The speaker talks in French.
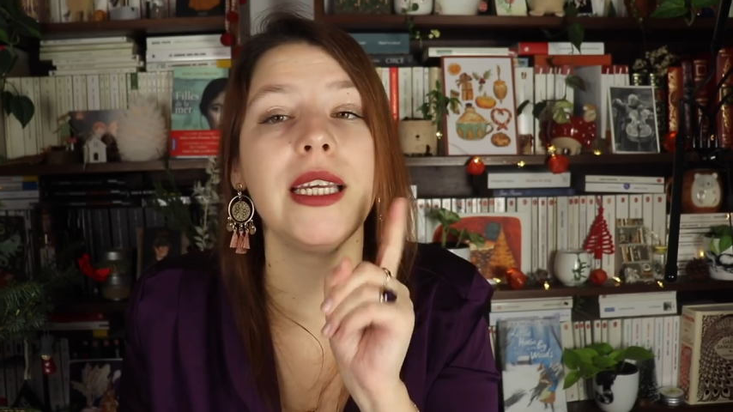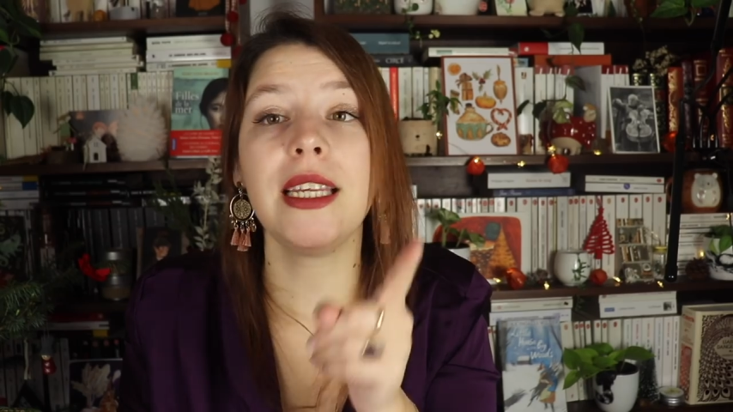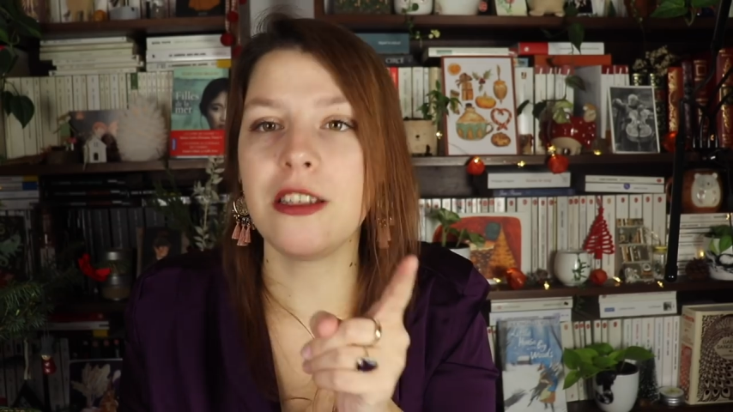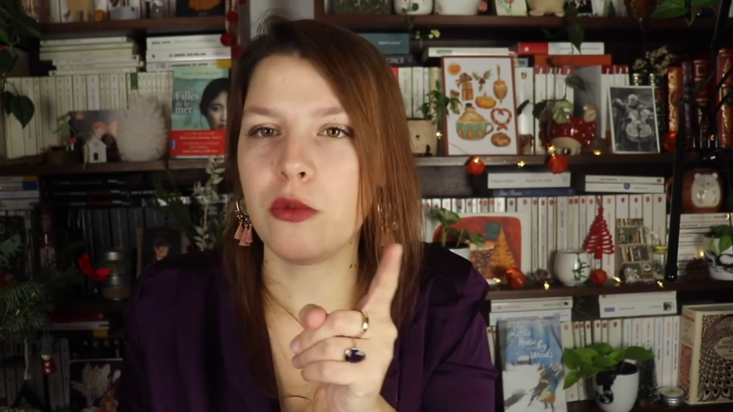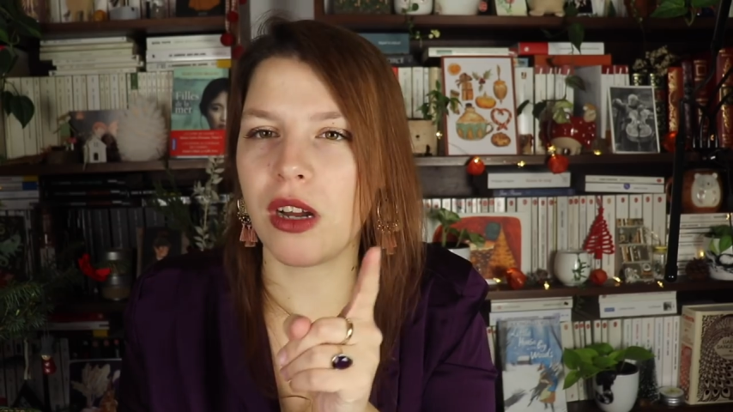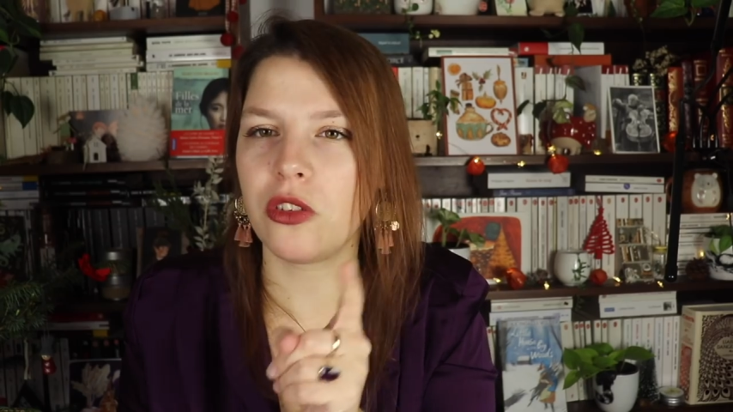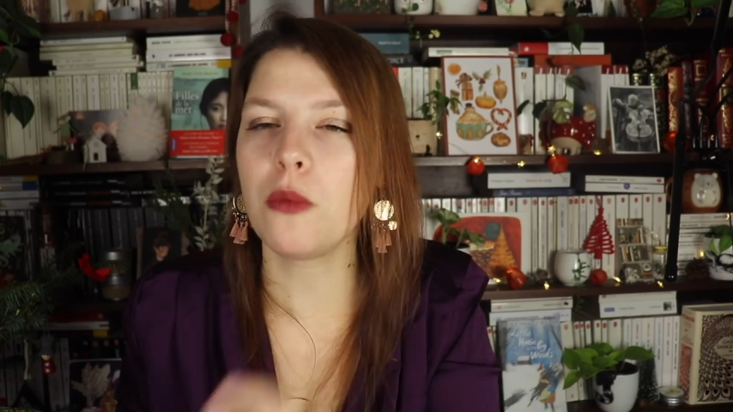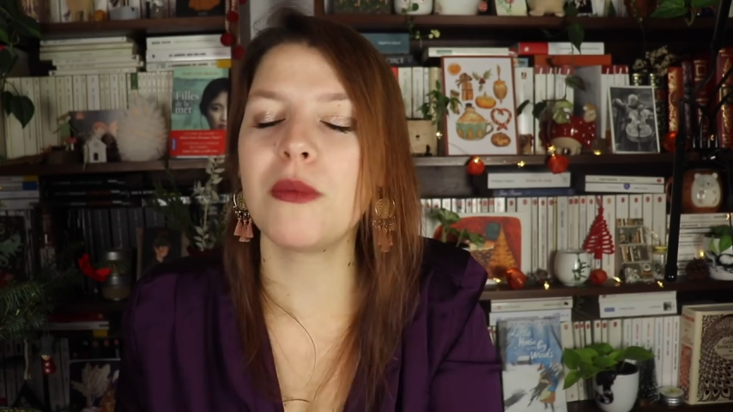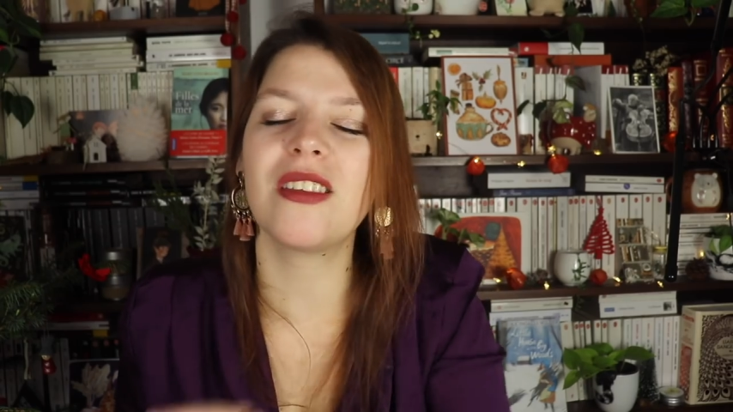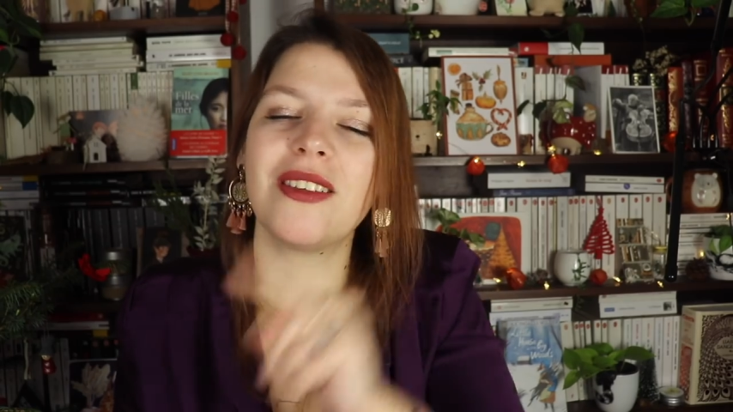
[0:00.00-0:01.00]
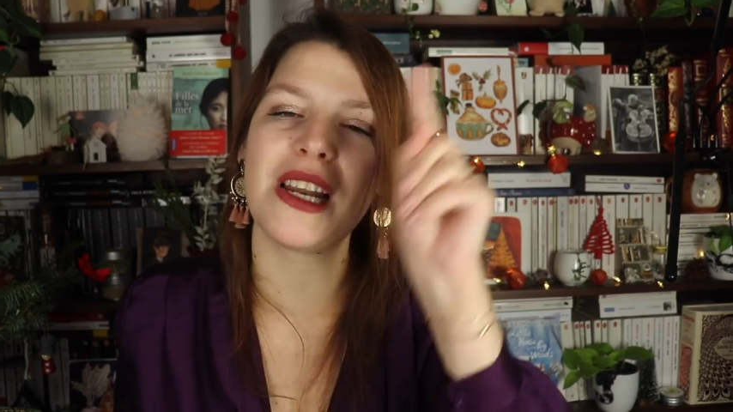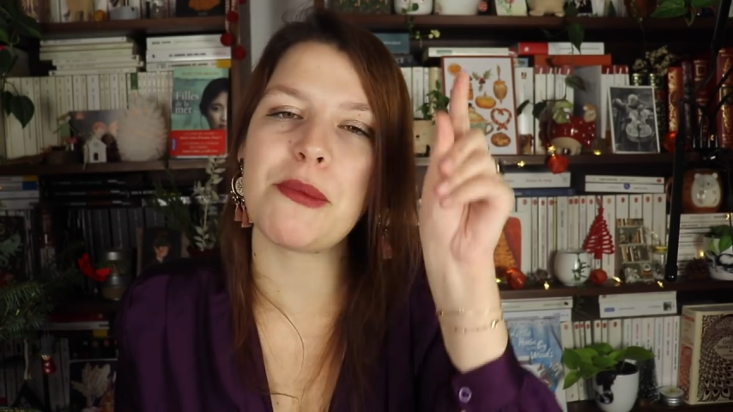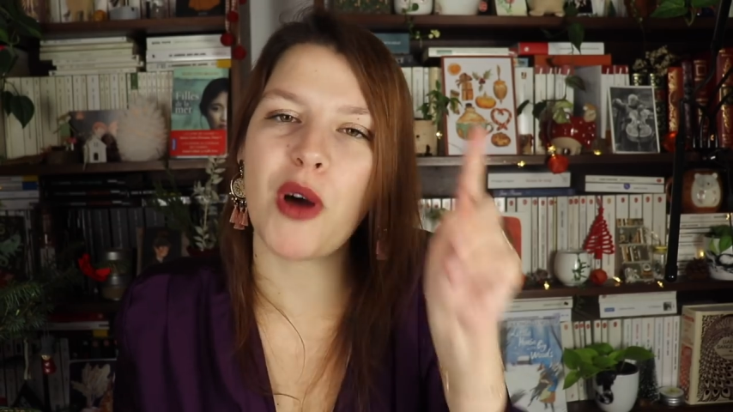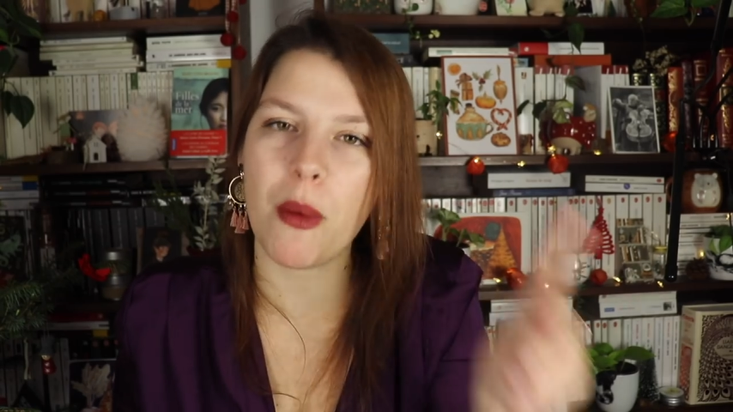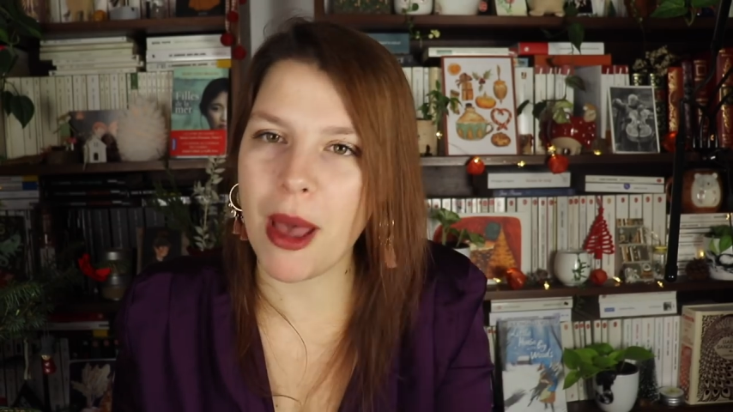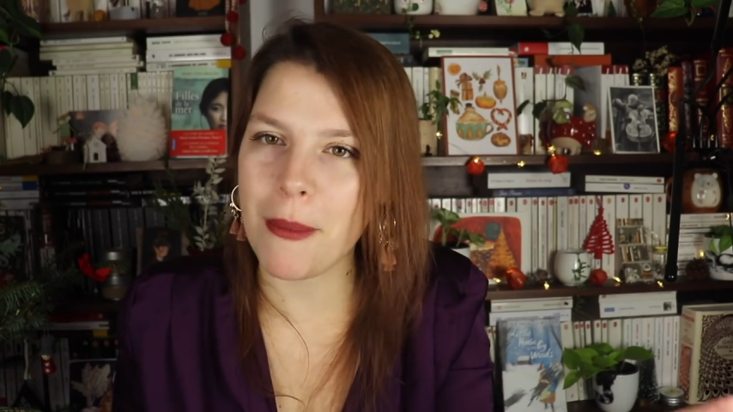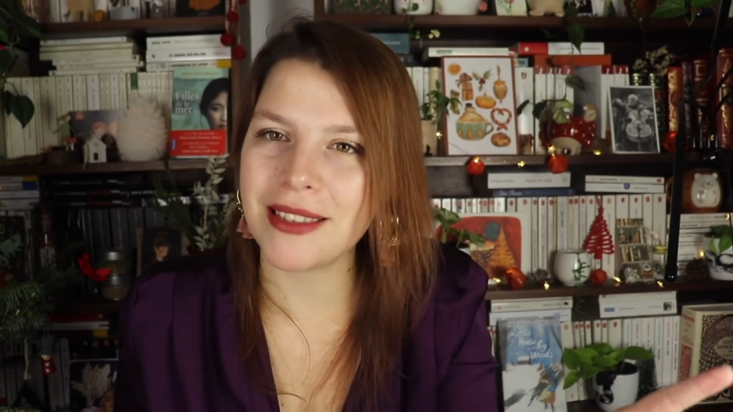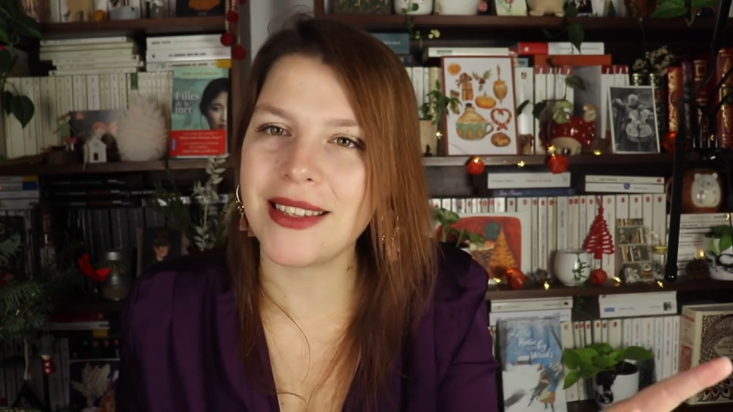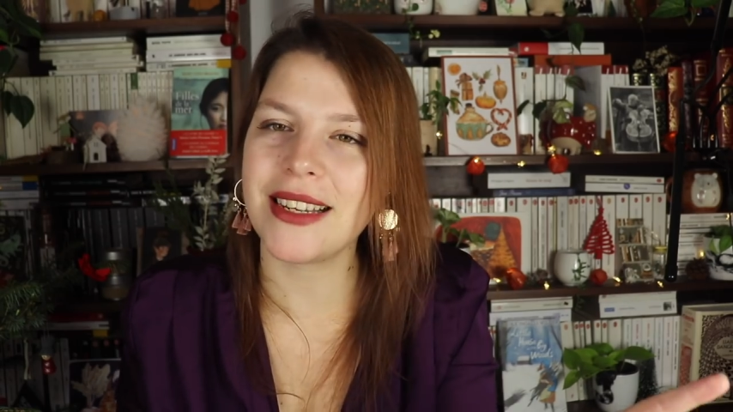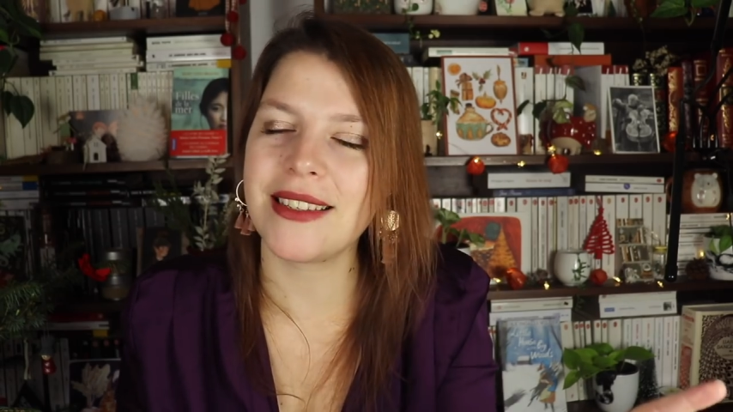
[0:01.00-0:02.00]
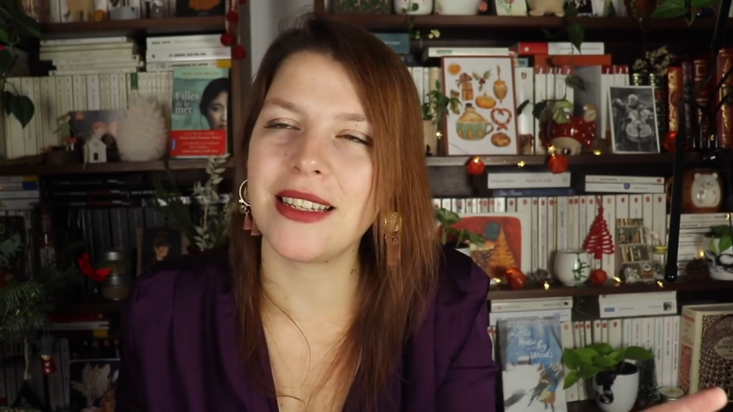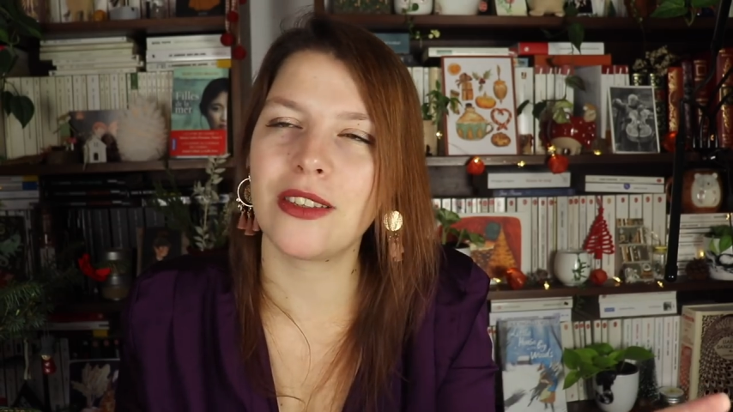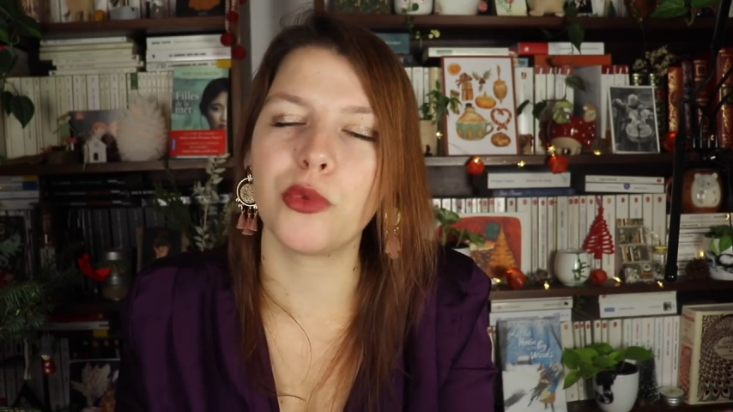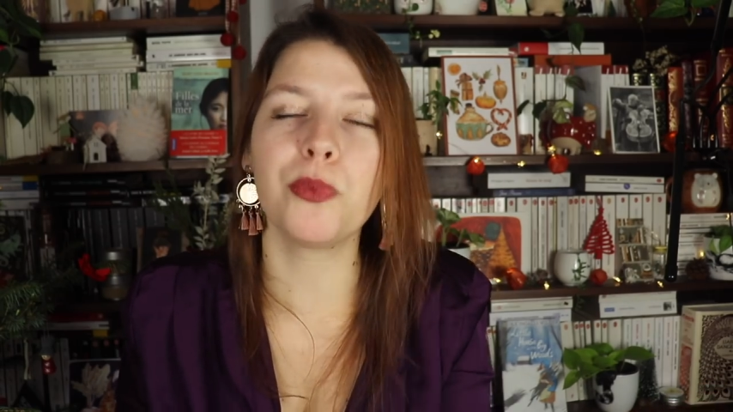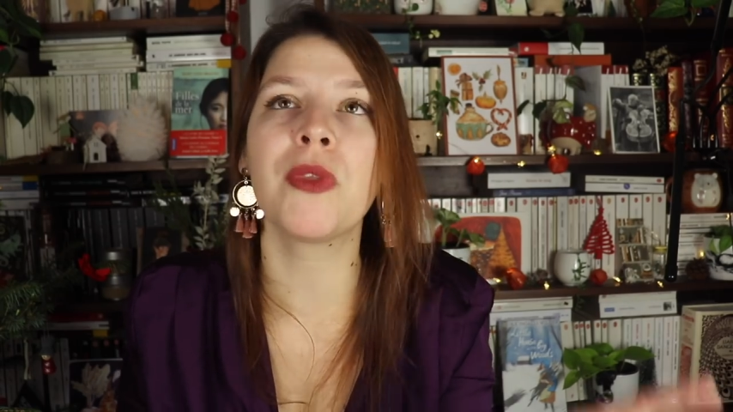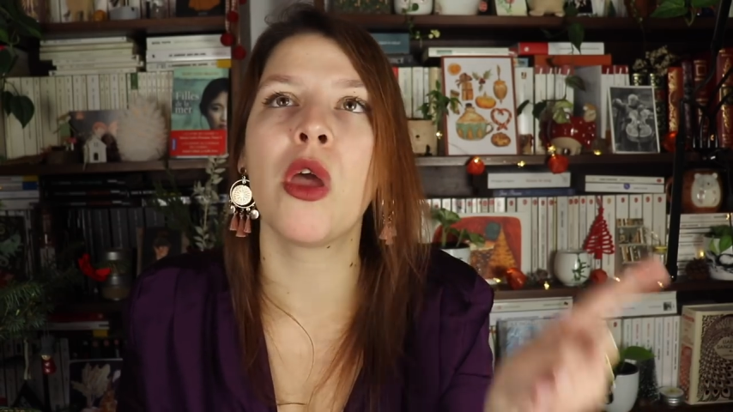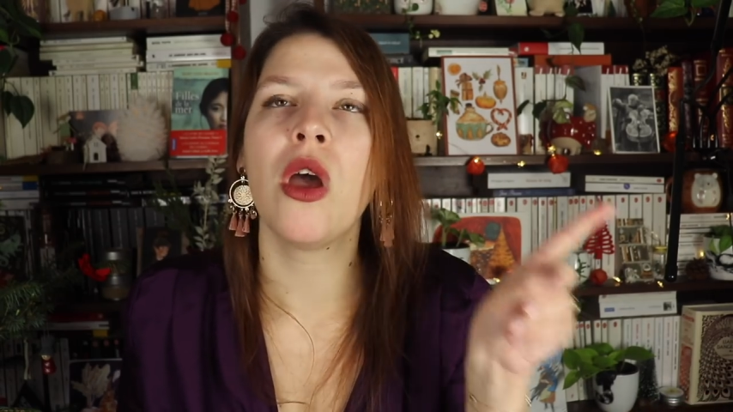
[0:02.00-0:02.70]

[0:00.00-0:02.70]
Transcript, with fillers: Edith Wharton parce que dans la première partie de la sélection,